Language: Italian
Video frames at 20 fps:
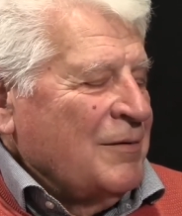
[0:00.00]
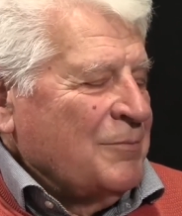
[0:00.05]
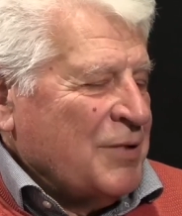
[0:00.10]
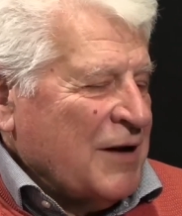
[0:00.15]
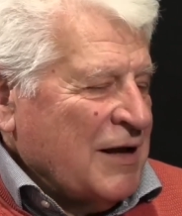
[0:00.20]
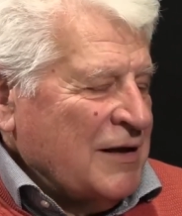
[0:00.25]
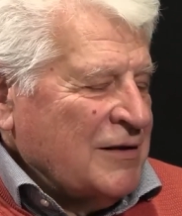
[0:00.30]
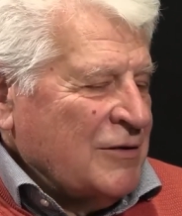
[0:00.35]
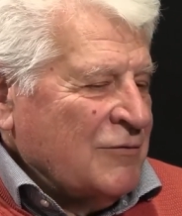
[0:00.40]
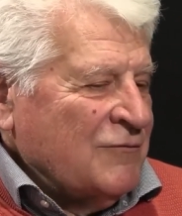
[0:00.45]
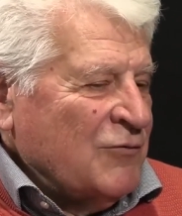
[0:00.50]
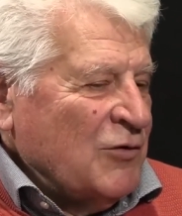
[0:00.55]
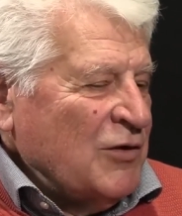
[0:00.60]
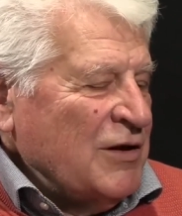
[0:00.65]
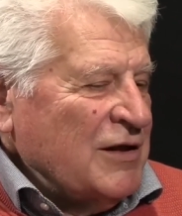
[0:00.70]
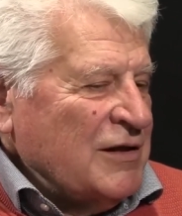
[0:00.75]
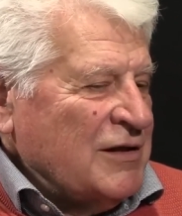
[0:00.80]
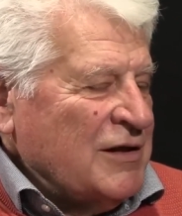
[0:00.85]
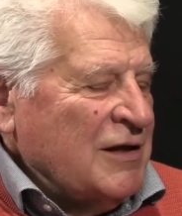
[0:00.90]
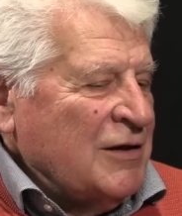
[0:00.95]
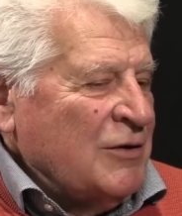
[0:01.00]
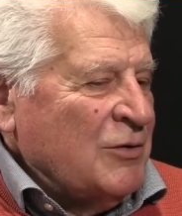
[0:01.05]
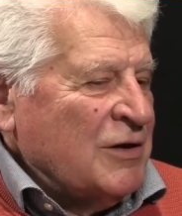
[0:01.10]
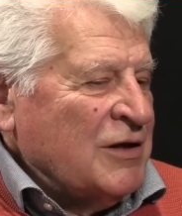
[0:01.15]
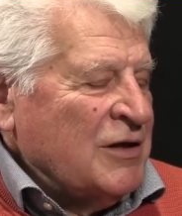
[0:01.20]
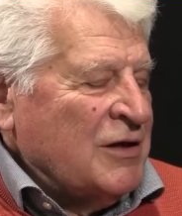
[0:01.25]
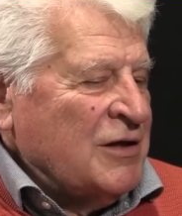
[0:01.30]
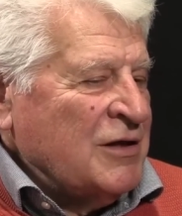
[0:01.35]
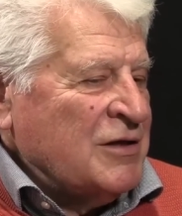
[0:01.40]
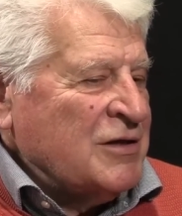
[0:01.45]
prende un fogliettino e
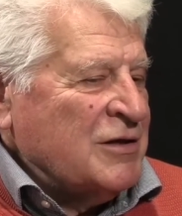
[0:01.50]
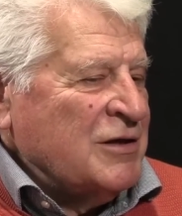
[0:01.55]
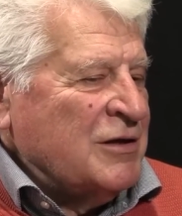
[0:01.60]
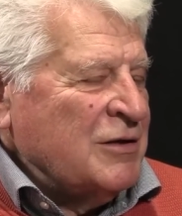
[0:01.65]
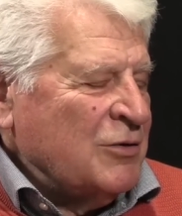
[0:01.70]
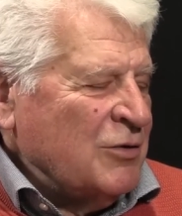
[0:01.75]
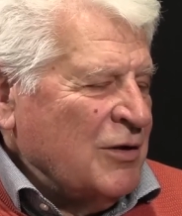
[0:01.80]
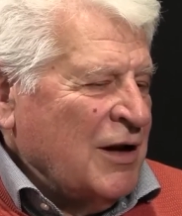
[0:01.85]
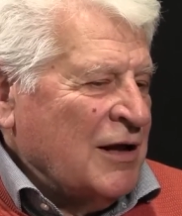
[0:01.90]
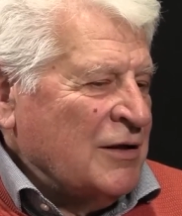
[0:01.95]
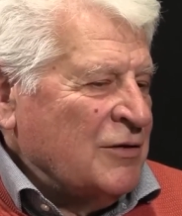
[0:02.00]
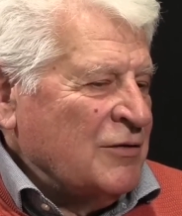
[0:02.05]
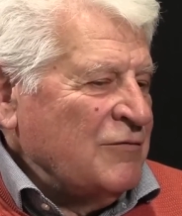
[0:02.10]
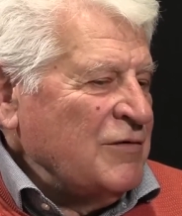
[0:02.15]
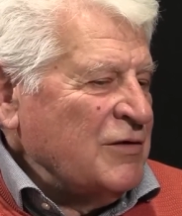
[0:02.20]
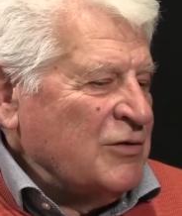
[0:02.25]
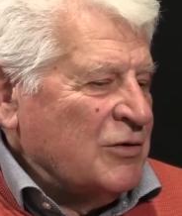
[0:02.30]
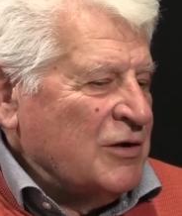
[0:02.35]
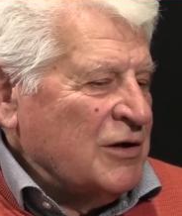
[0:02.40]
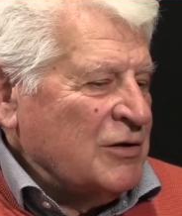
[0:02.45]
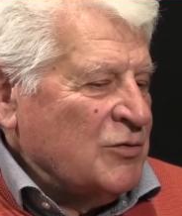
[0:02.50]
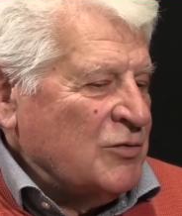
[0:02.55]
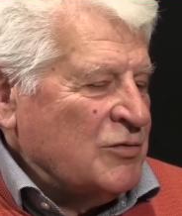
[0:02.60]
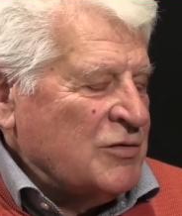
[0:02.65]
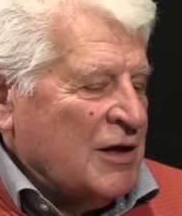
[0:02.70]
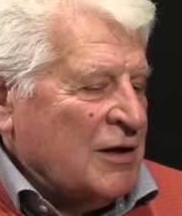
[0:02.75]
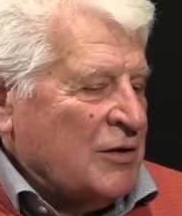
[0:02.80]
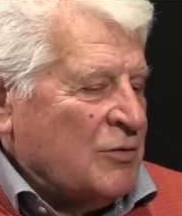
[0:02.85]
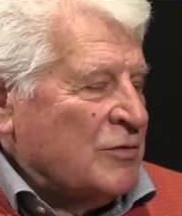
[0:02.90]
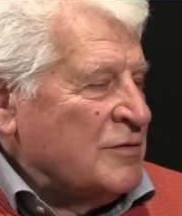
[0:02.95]
gli dice Rolando, visto che tu
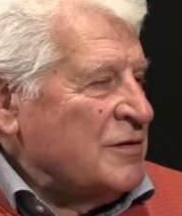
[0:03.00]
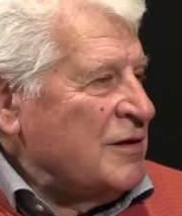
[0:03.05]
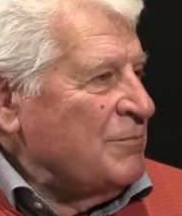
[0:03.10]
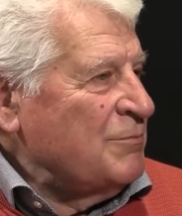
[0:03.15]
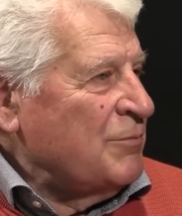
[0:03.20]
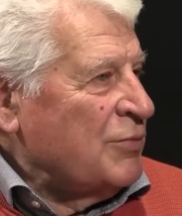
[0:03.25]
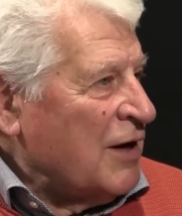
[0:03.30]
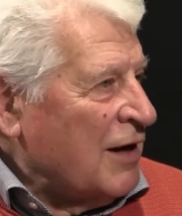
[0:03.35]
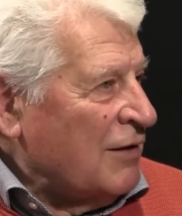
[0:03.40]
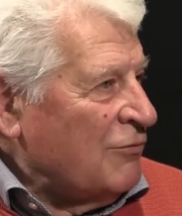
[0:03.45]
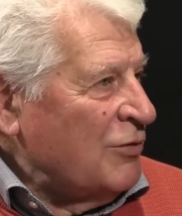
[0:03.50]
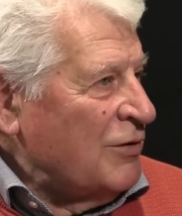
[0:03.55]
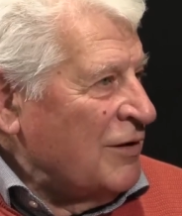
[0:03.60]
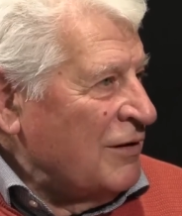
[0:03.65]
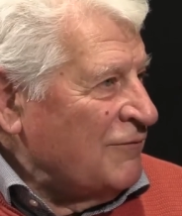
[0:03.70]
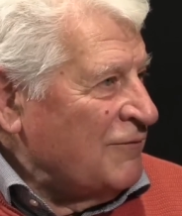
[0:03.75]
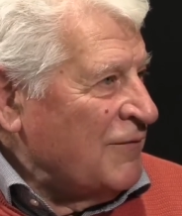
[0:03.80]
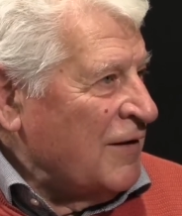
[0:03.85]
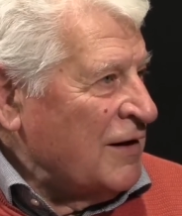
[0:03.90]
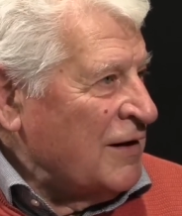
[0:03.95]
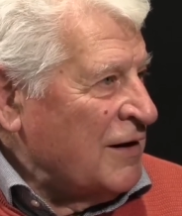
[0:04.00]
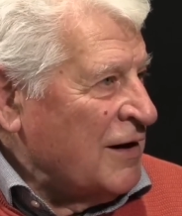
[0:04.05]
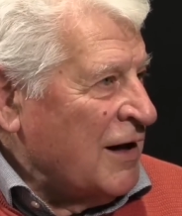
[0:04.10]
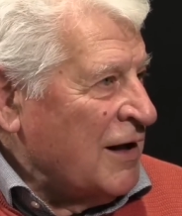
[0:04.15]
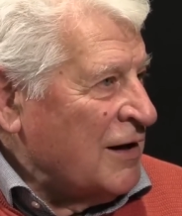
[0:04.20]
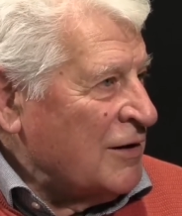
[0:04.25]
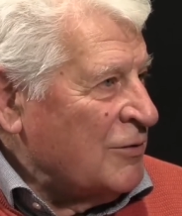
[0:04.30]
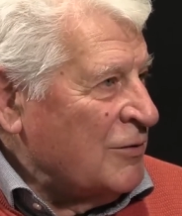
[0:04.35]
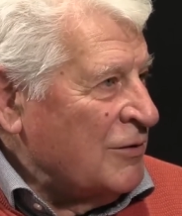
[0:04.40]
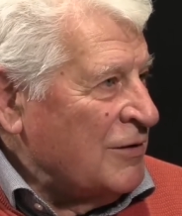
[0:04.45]
sei così bravo nel fare i
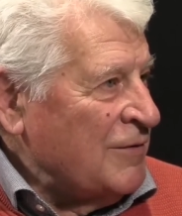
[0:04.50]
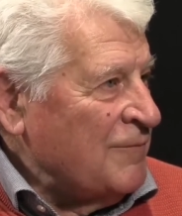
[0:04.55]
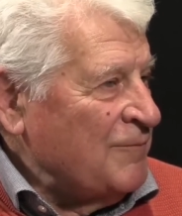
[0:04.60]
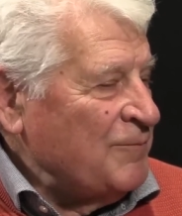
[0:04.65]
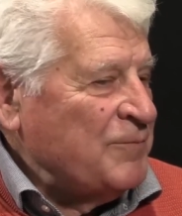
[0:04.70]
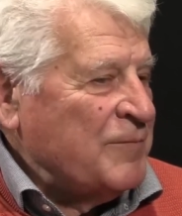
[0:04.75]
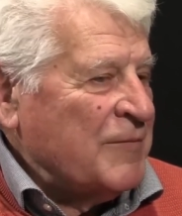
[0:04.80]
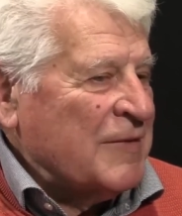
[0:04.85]
calcoli,